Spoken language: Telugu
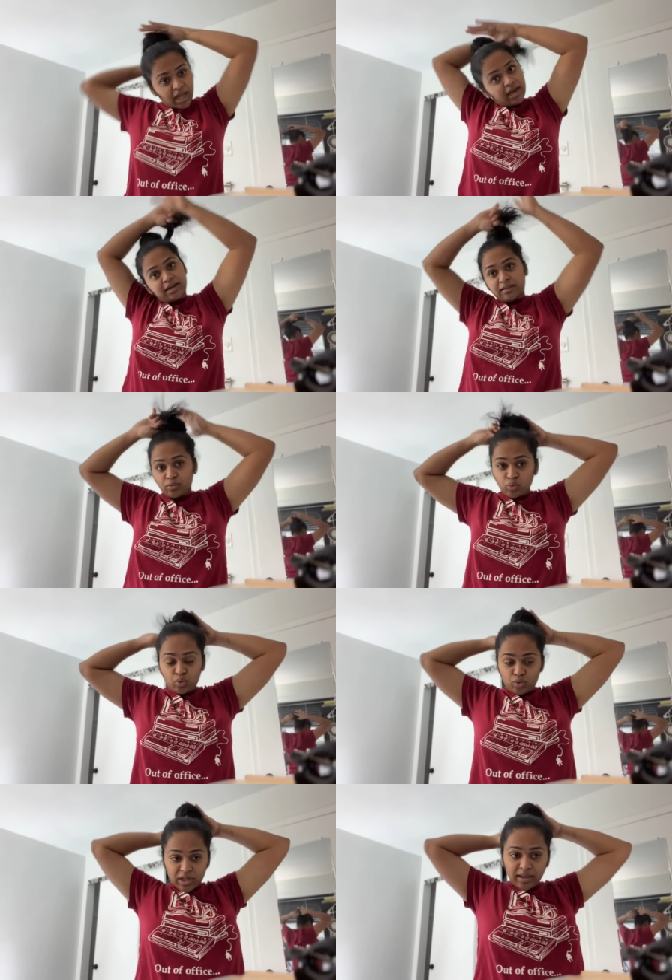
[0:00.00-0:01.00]
అండ్ అదన
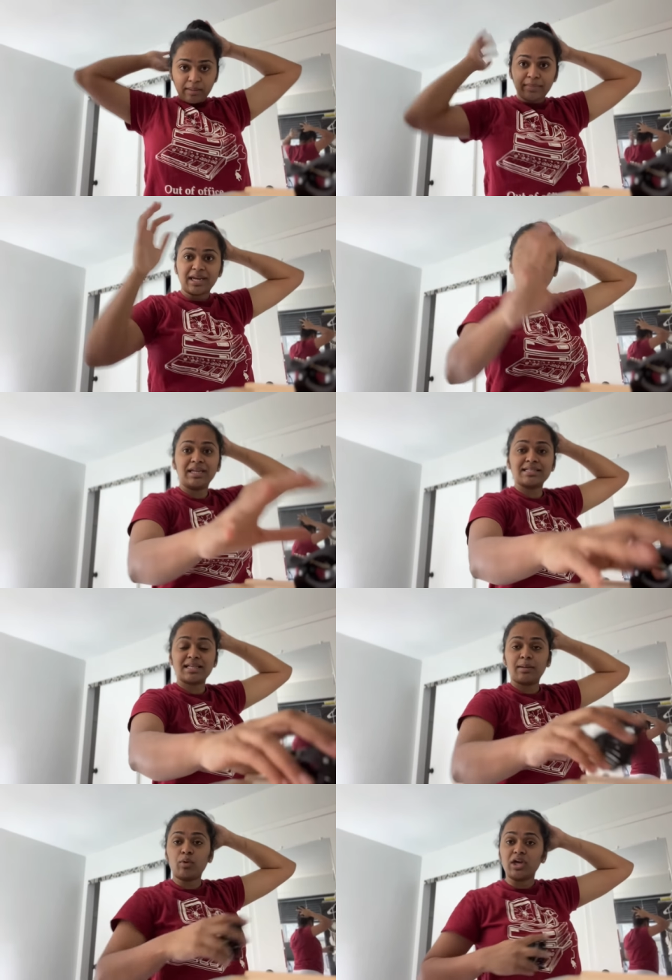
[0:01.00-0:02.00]
ఉక్కుకే మనమైనా
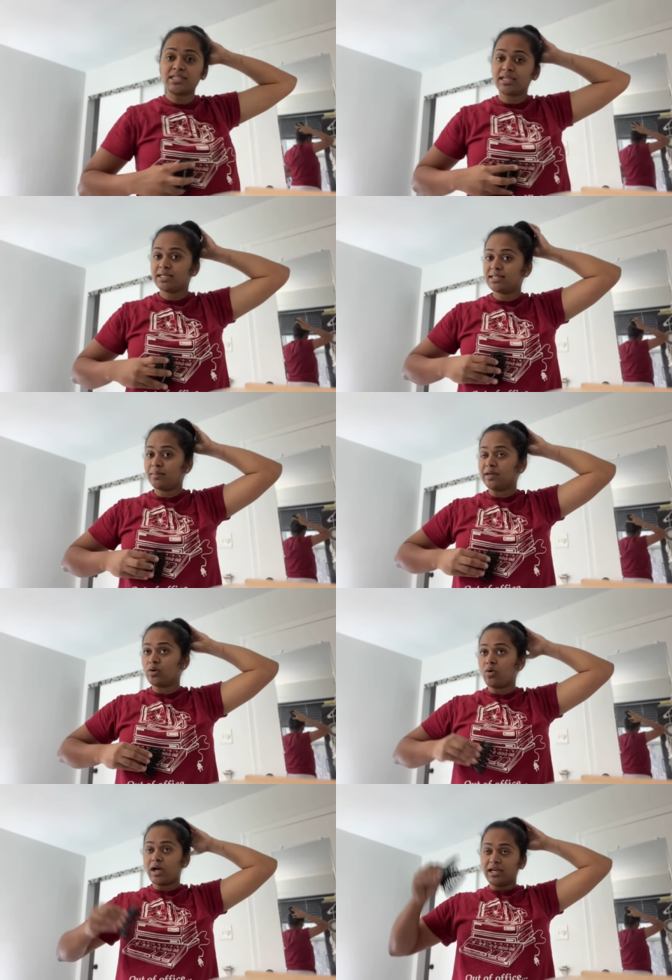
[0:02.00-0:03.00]
సరే మాయిశ్చరైజర్
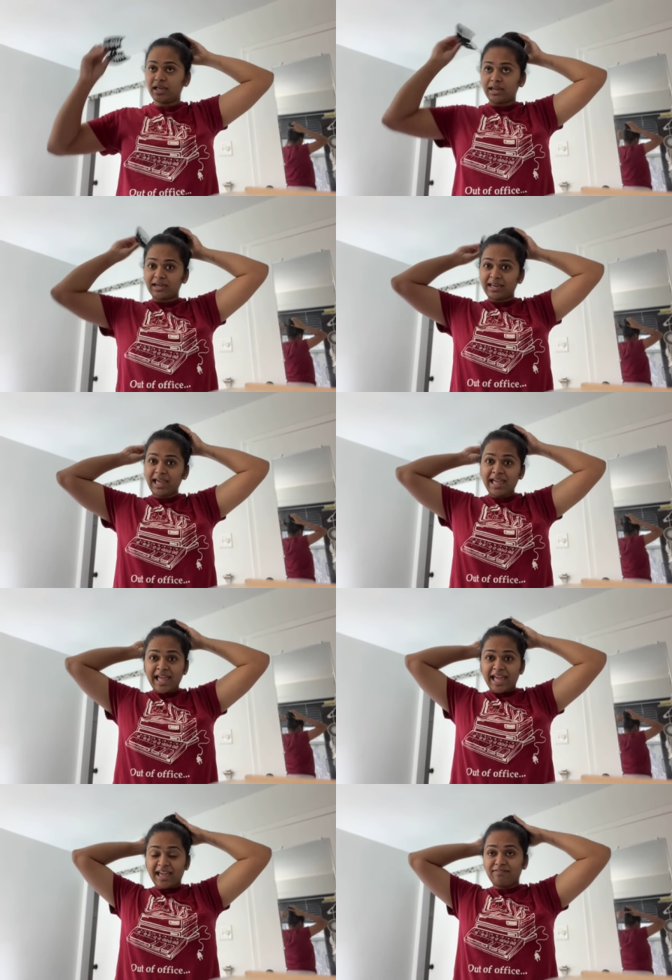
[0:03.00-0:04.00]
పెట్టుకోవాలి అని అంటే
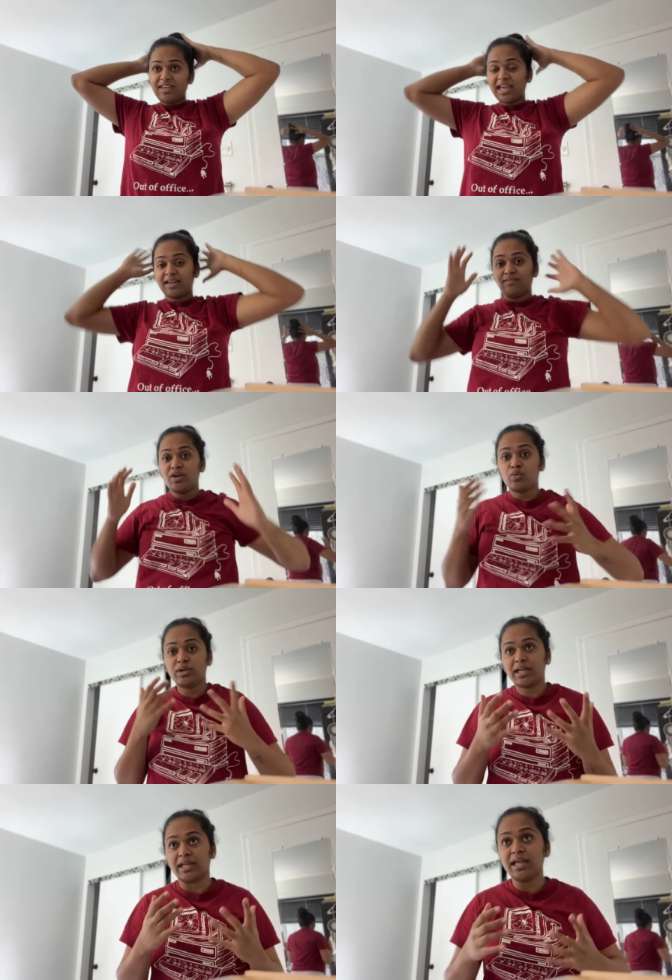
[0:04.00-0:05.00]
హెవీ హెవీ
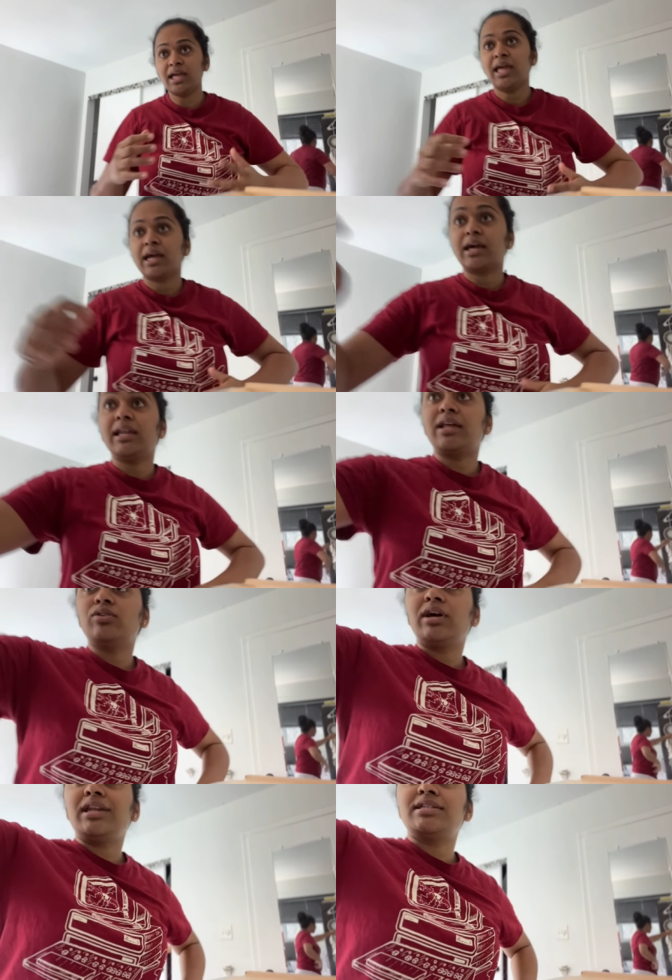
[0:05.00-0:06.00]
ఉంటాయి కానీ
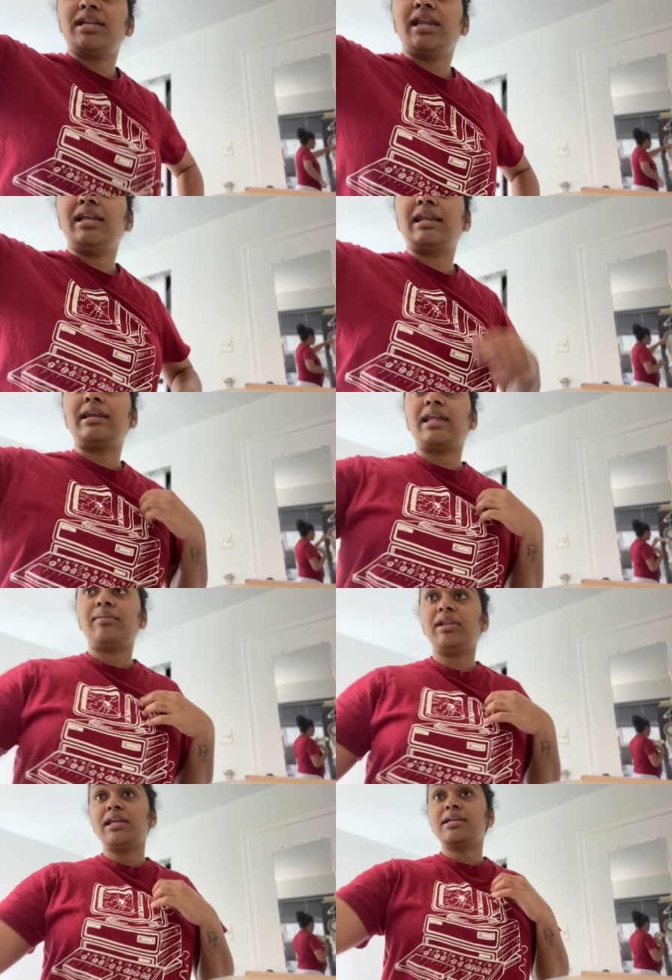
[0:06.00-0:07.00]
అందుకనేసి నేను ఇట్లాంటి టైంలో ఏం